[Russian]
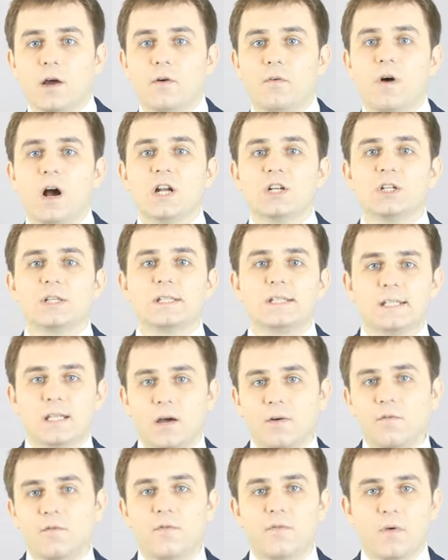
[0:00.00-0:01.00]
важен
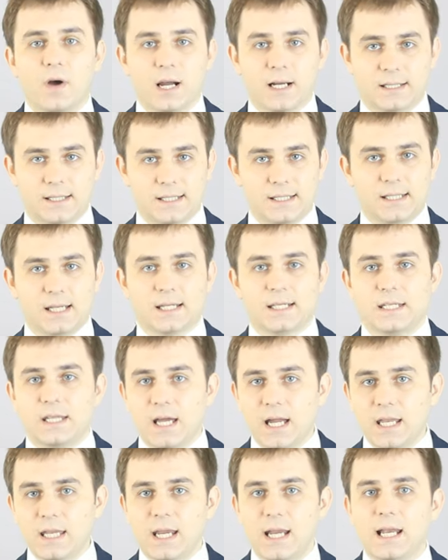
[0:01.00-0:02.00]
сам факт
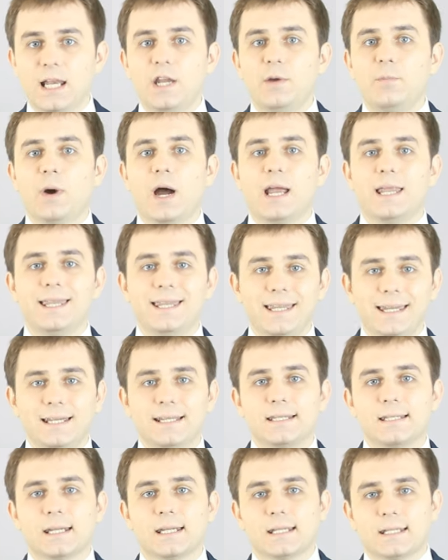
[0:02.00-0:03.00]
создания либо
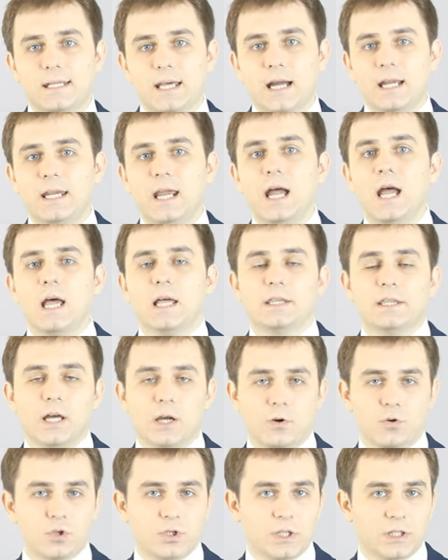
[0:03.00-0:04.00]
не создания
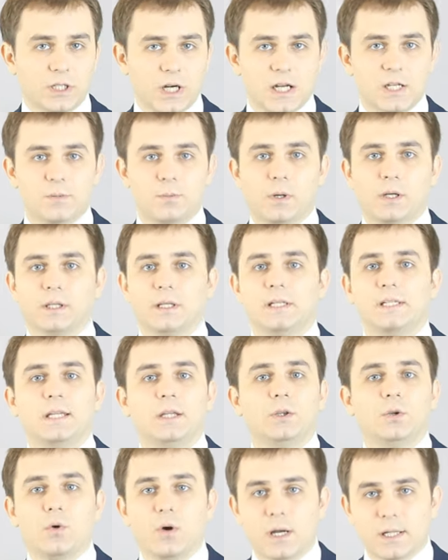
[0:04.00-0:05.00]
дорожно-транспортной
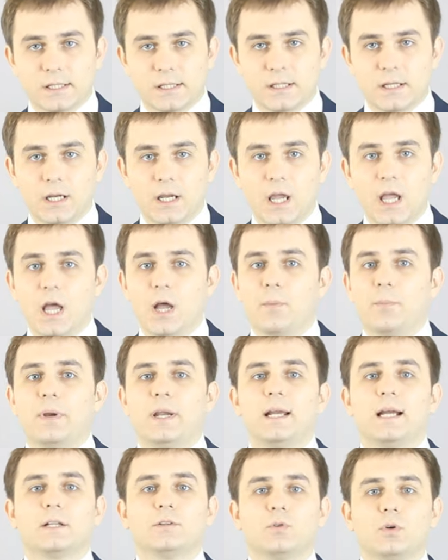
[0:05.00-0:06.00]
ситуации,
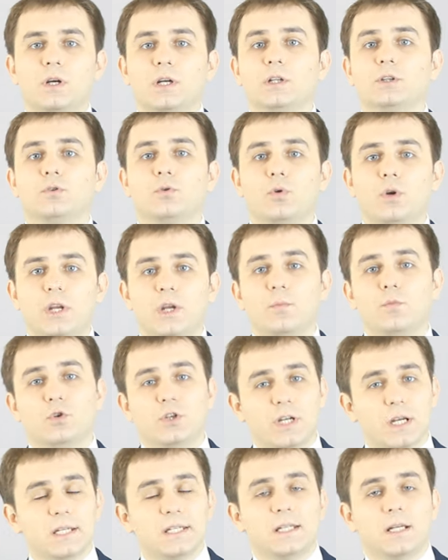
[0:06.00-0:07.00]
при которой другим
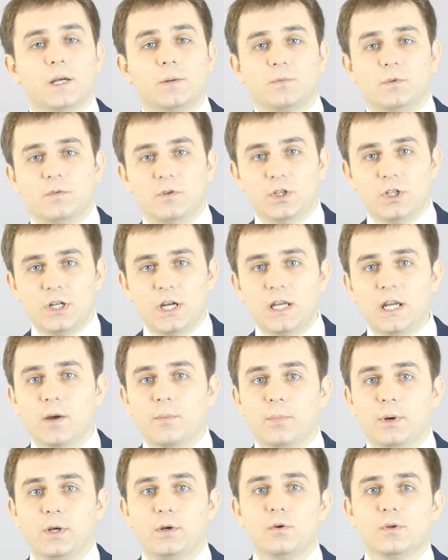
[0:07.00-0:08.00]
участникам движения
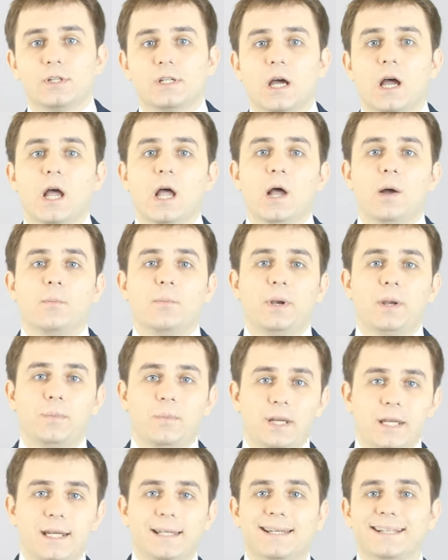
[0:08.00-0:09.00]
придется
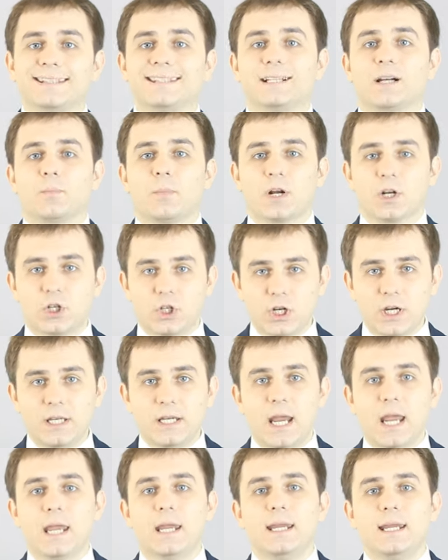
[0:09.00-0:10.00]
применить
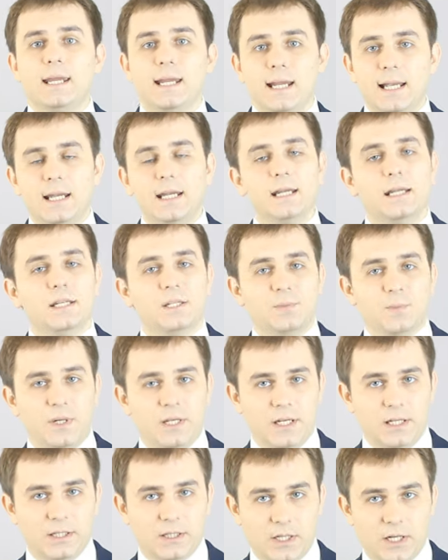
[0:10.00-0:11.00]
торможение или
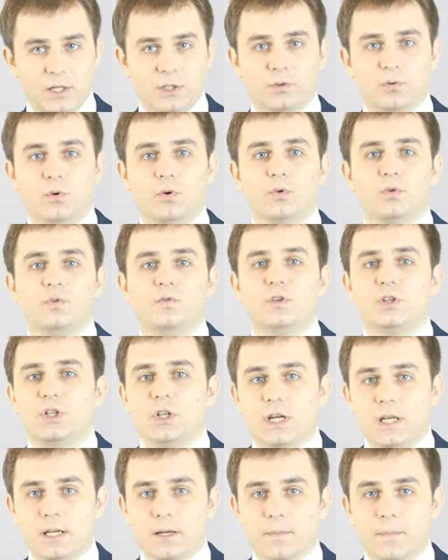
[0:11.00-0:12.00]
изменить траекторию
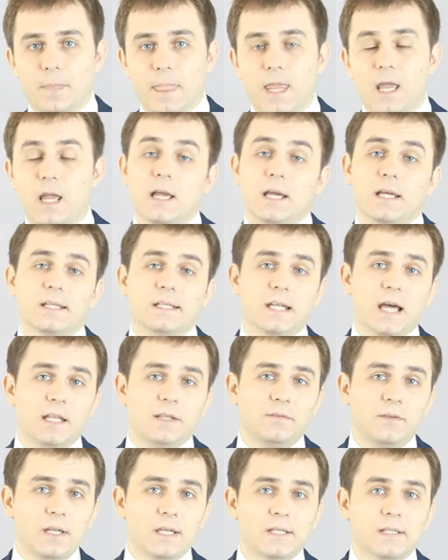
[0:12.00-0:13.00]
движения.
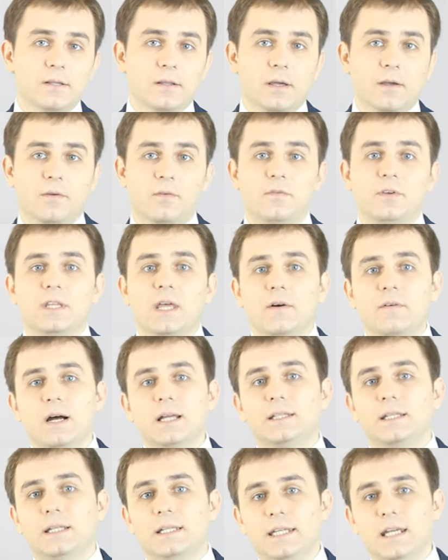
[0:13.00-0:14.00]
Соответственно,
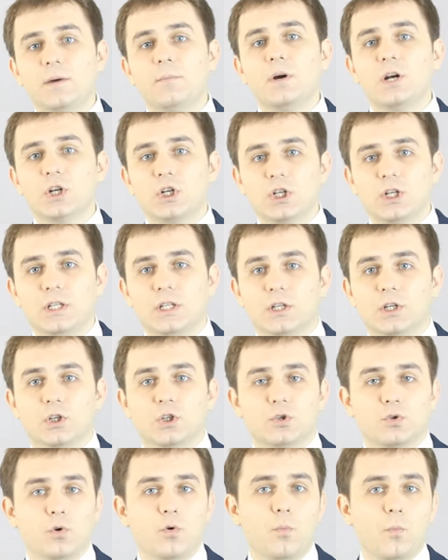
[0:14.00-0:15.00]
виноваты те машины,
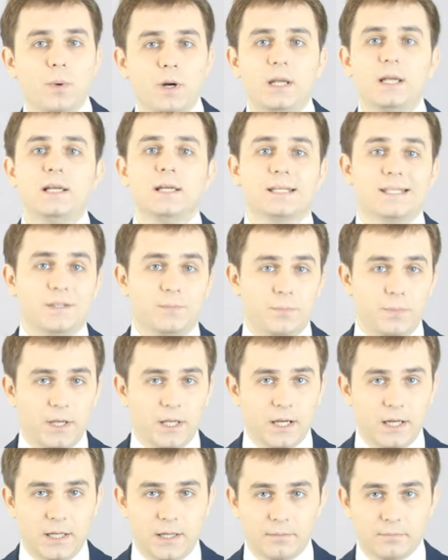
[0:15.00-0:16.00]
что были
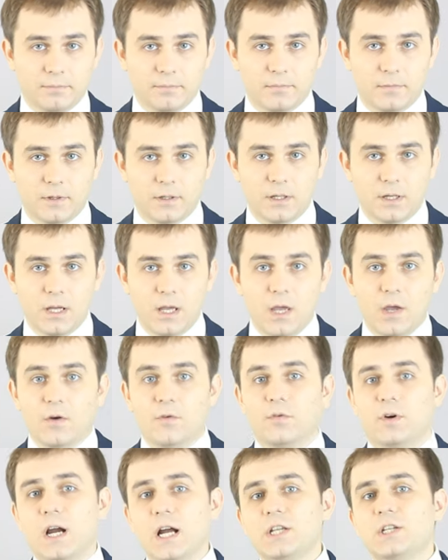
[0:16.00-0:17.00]
спереди
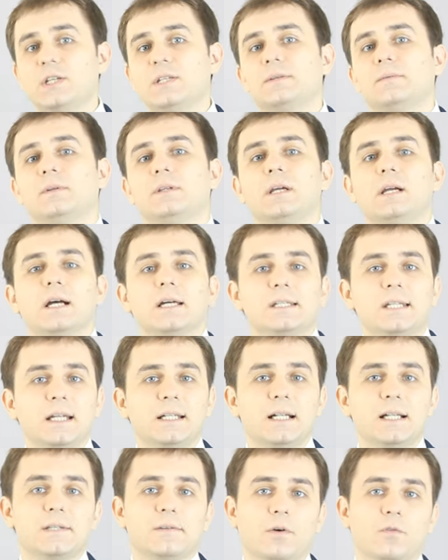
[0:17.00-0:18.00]
качестве
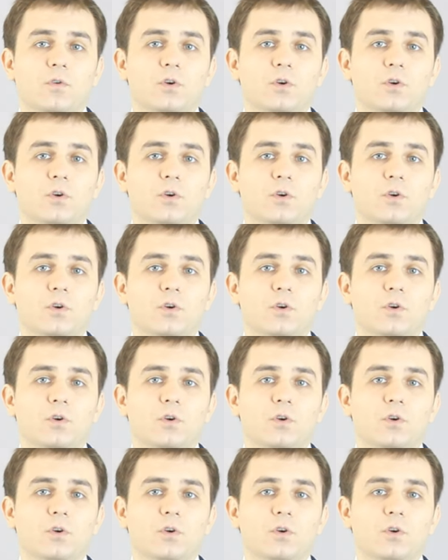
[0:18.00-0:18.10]
доказательства